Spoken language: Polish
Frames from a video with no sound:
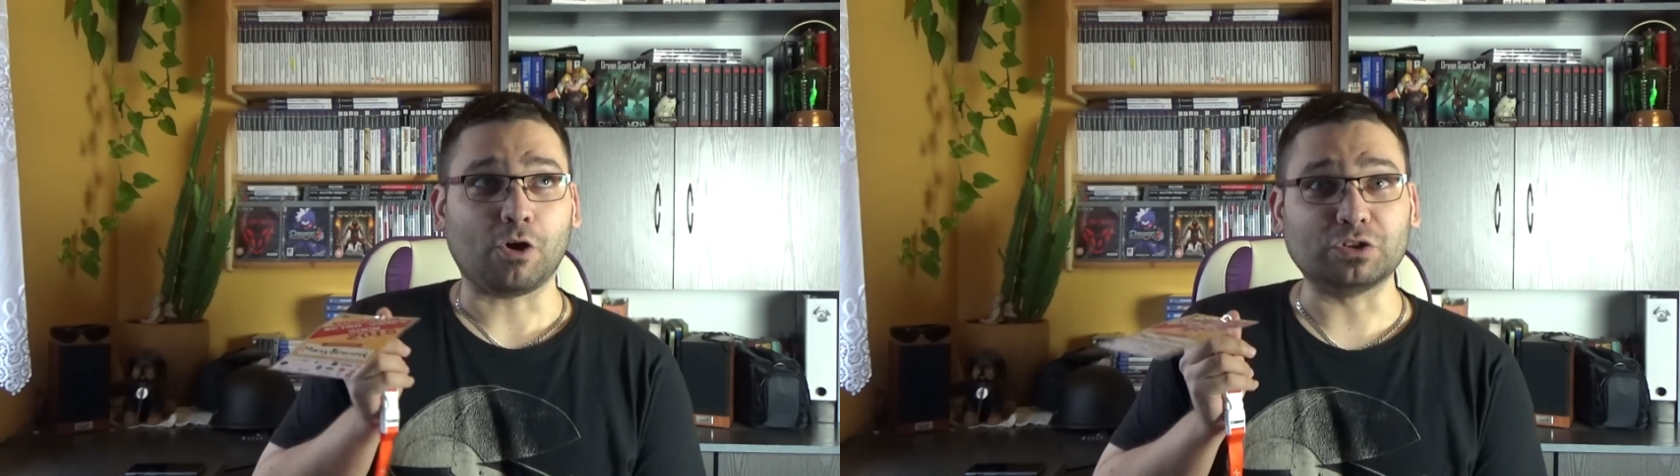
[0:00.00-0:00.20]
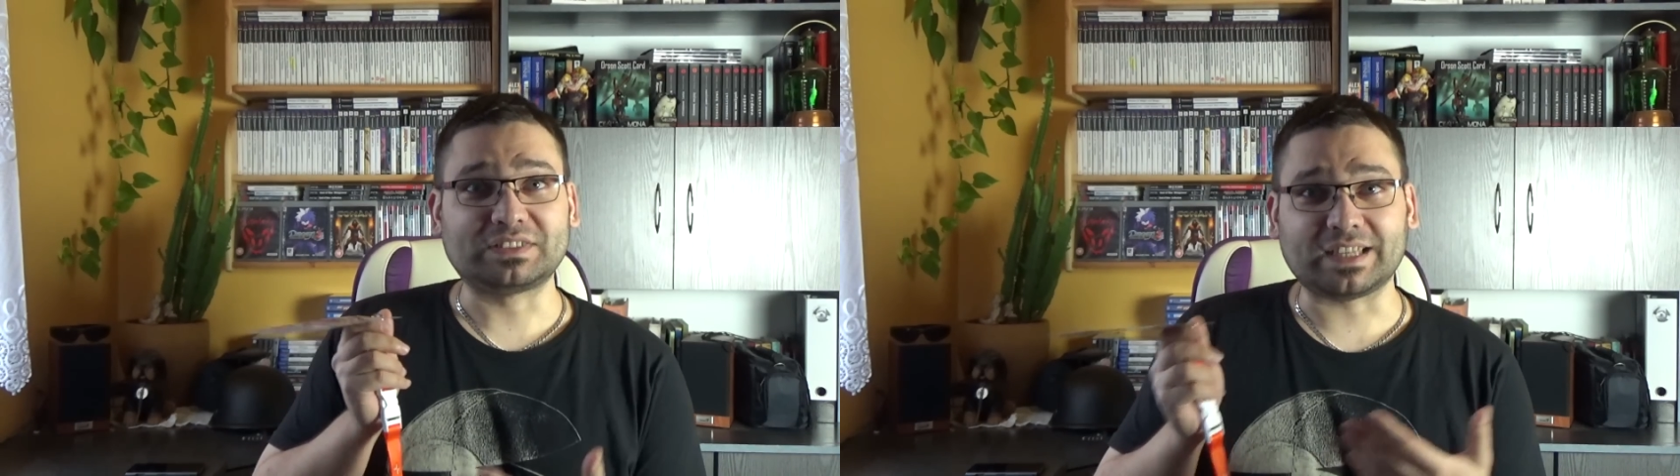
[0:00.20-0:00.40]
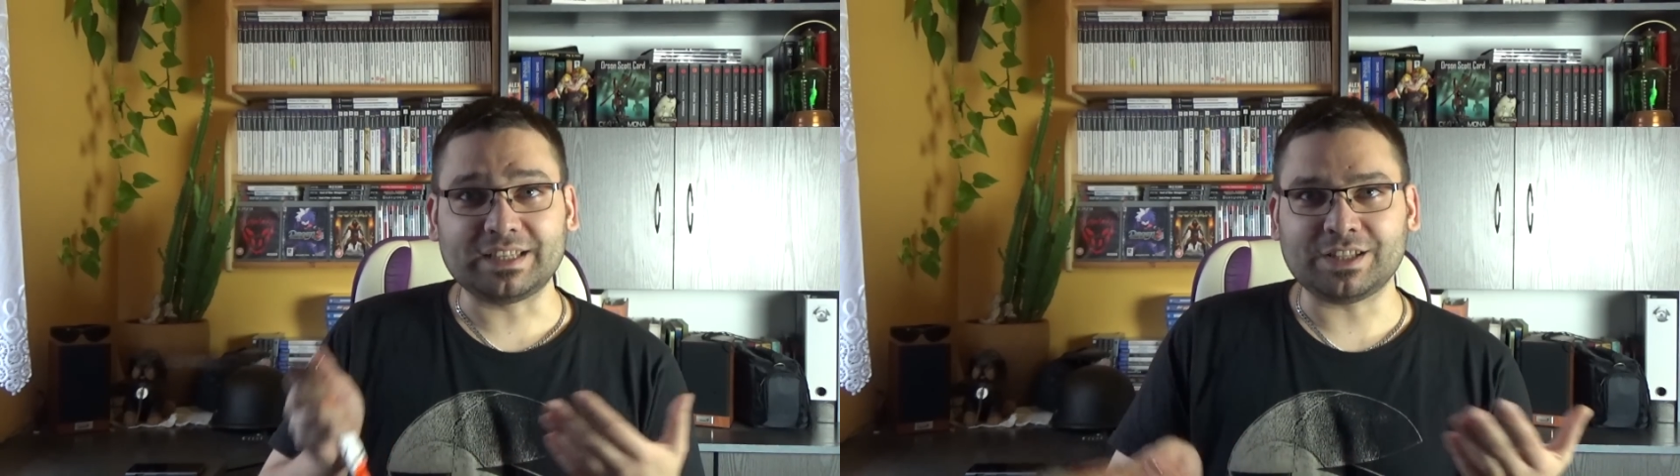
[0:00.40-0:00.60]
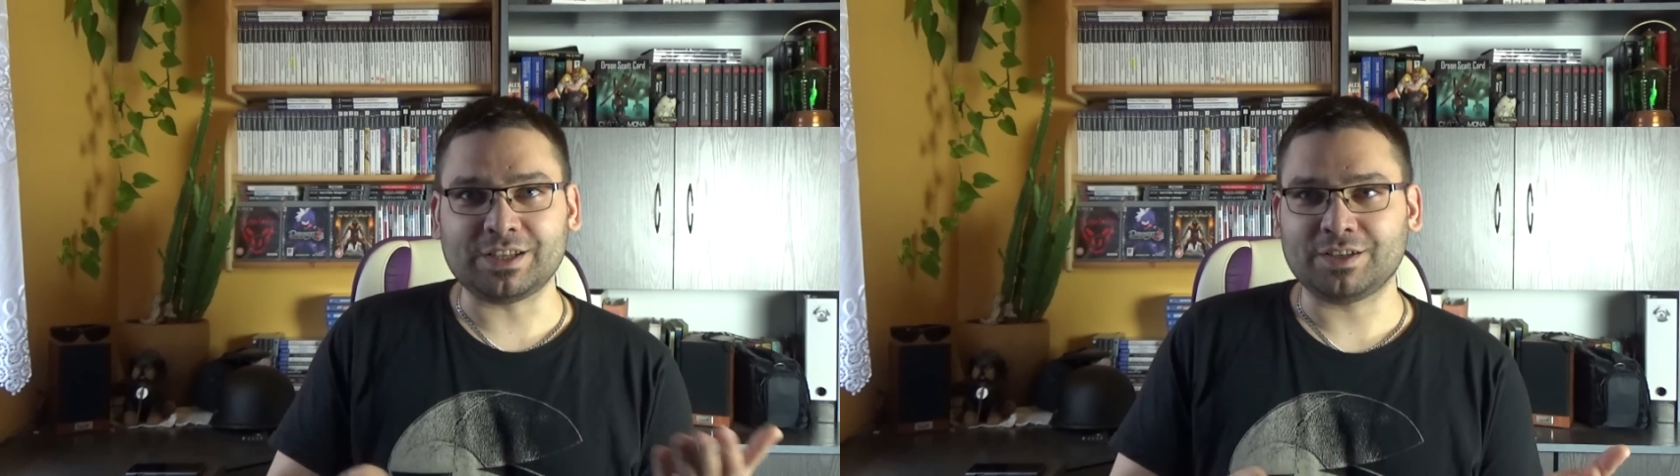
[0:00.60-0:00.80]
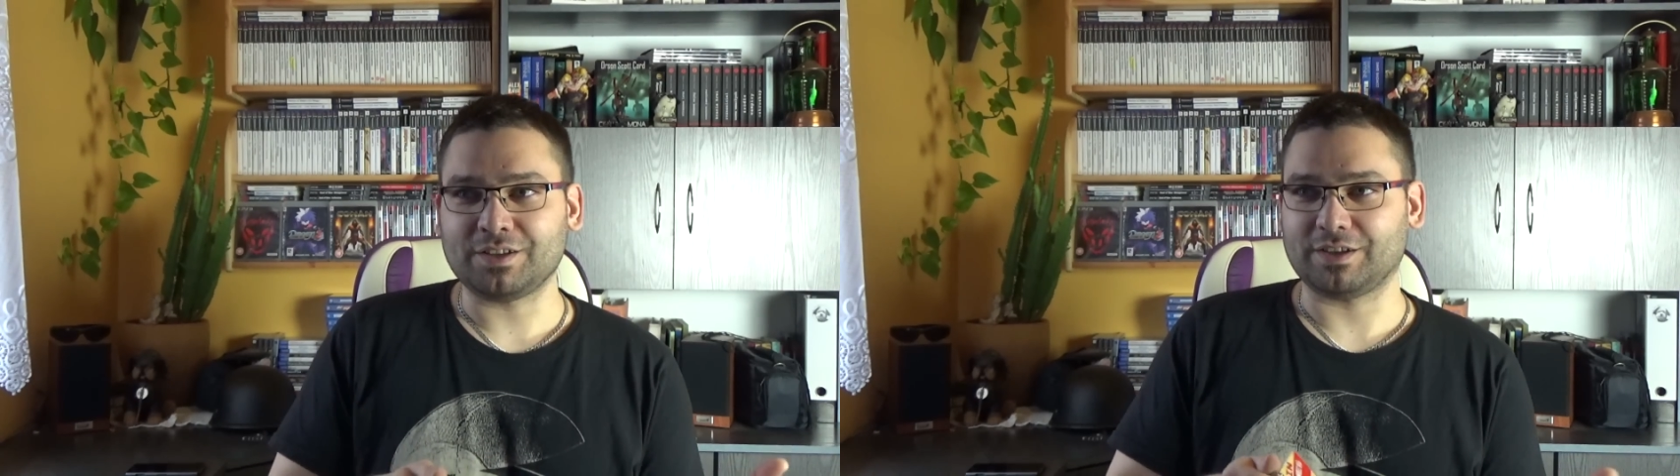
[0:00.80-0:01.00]
oceny
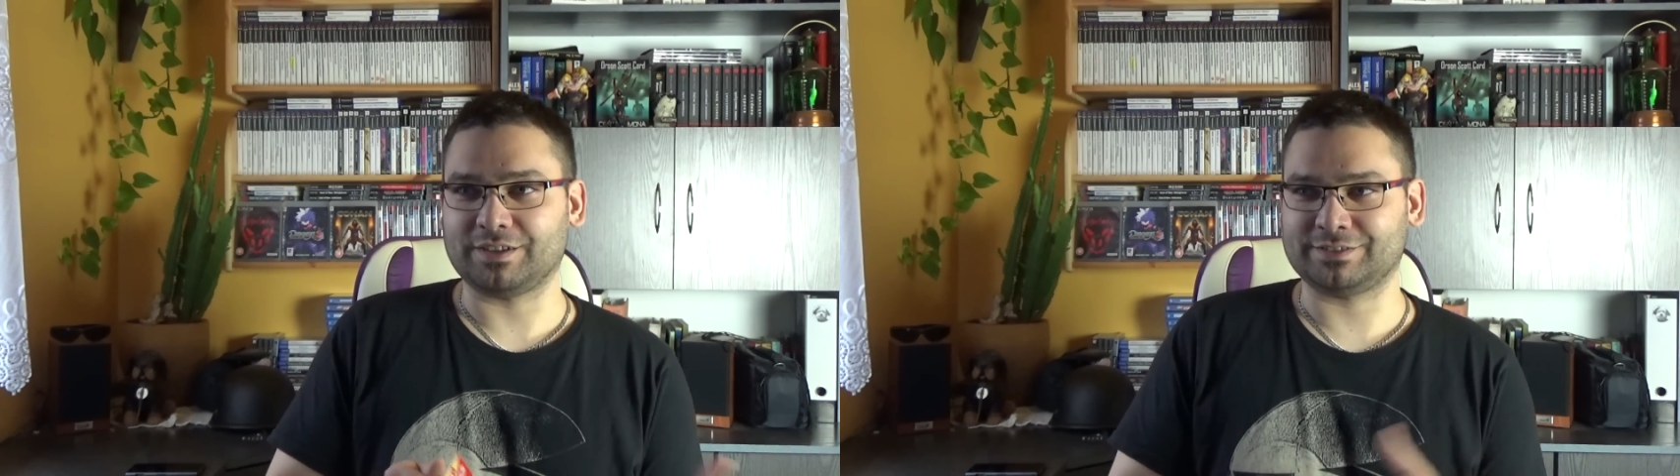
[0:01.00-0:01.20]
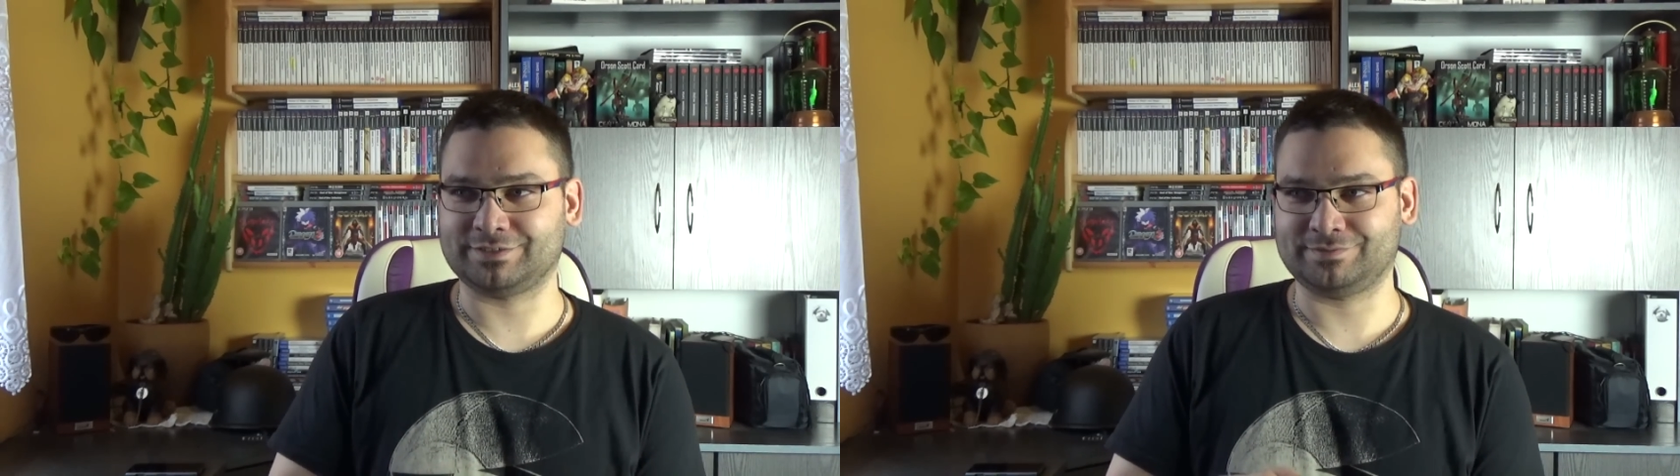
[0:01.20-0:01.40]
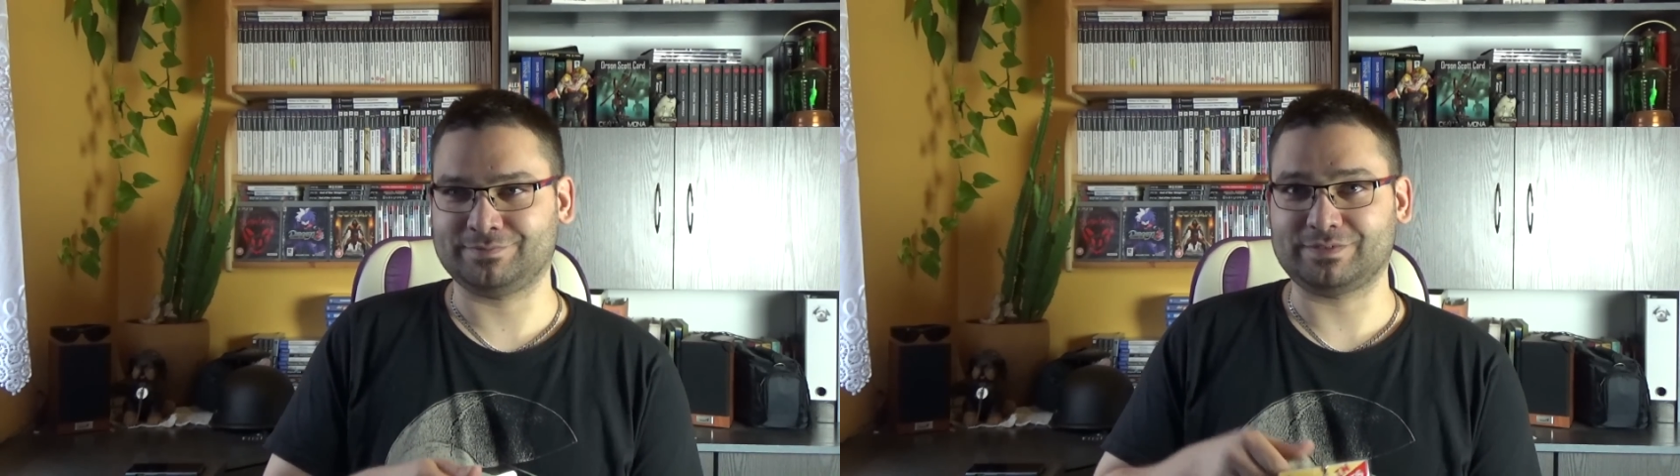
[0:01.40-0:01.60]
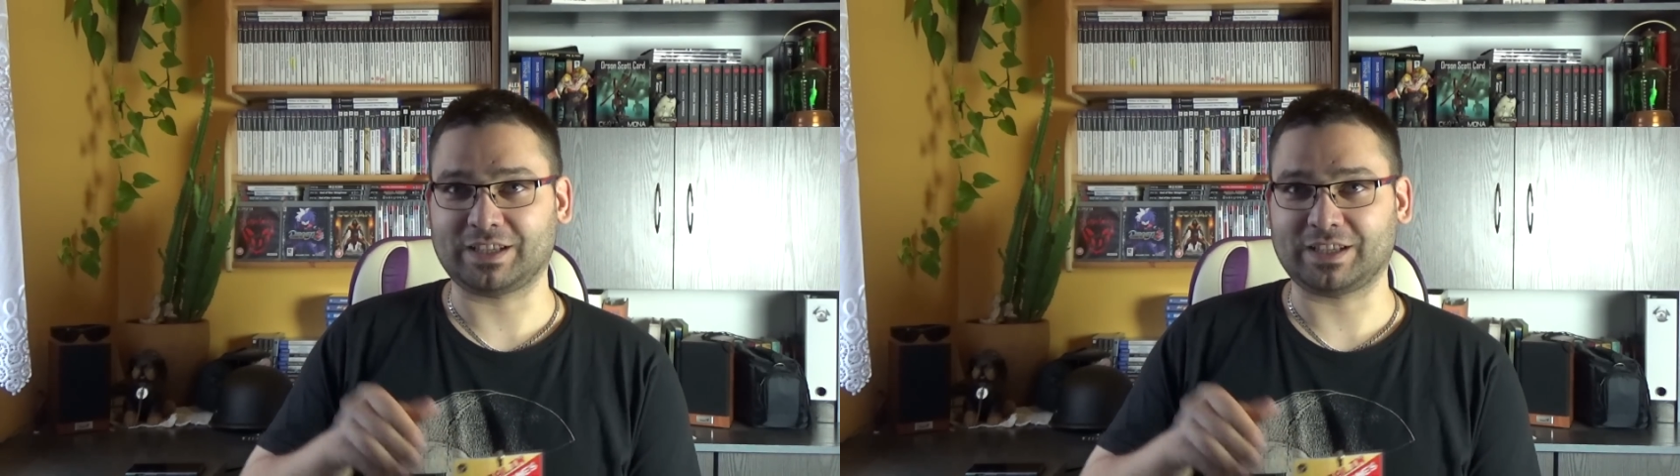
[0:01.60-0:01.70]
e,